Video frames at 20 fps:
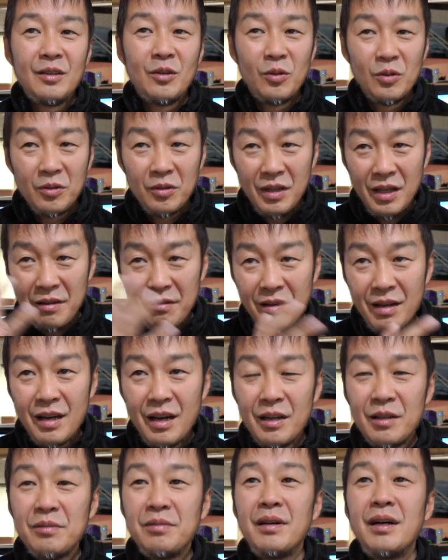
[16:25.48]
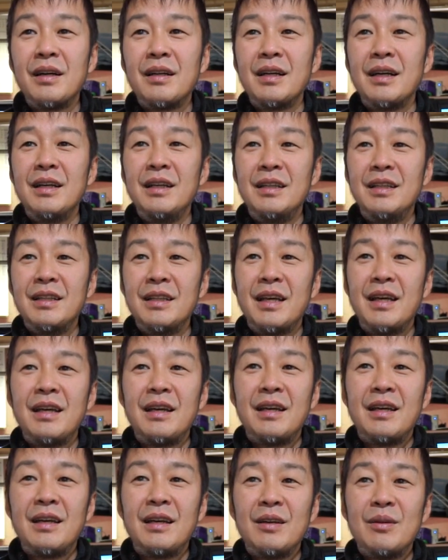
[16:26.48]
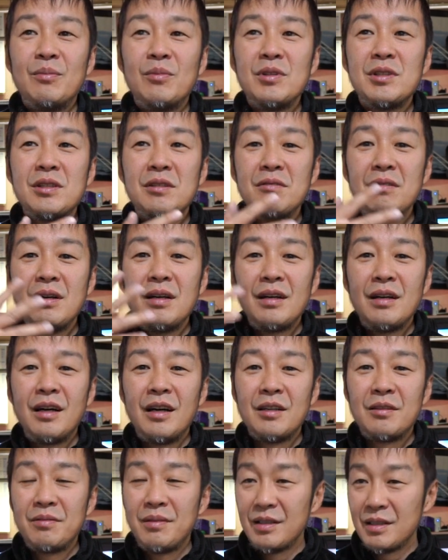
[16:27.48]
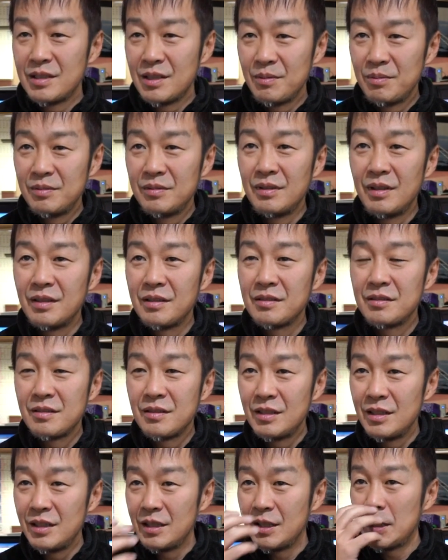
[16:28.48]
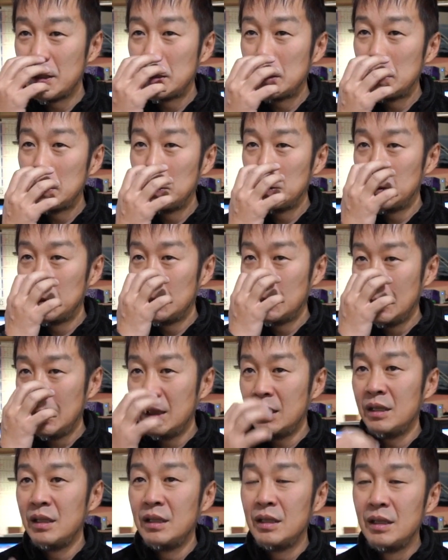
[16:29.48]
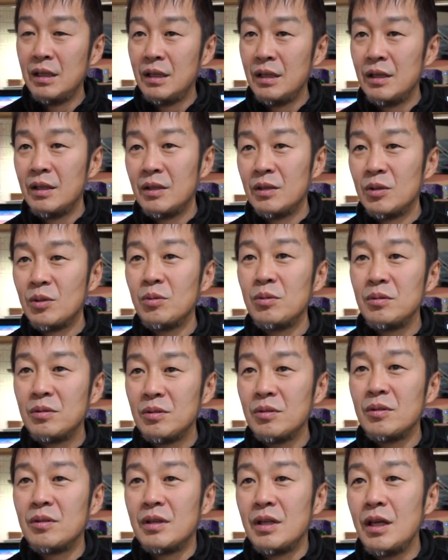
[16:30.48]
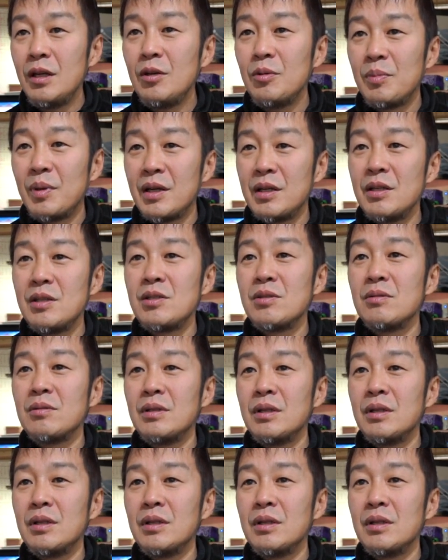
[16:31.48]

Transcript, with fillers: この絵は α9 もしくは α7R3 っていうふうに撮ると絵のバリエーショ